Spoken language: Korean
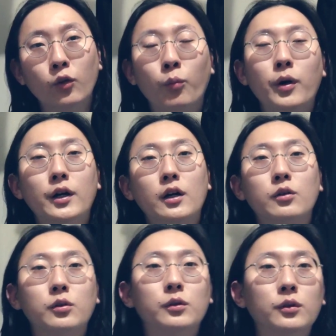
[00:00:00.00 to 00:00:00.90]

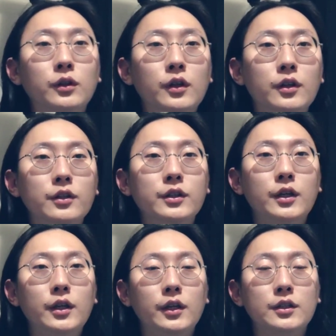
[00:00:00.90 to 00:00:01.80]
높아갖고,
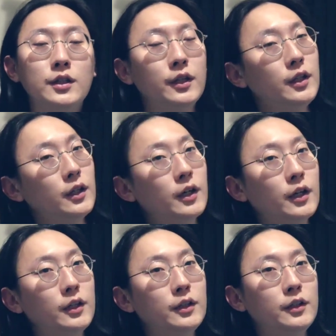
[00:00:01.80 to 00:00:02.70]
이게 제
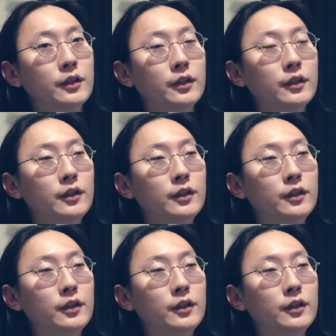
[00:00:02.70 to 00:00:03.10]
생각에는